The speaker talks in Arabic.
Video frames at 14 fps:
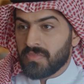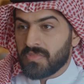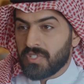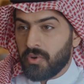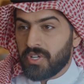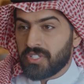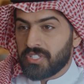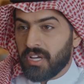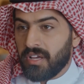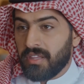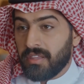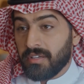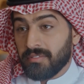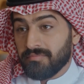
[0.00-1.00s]
زواجي
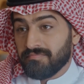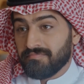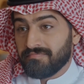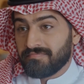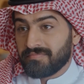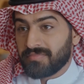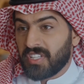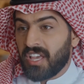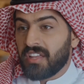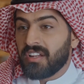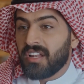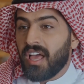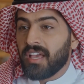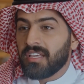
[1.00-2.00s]
هذا كان
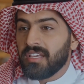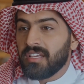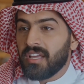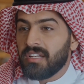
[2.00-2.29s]
الحقيقة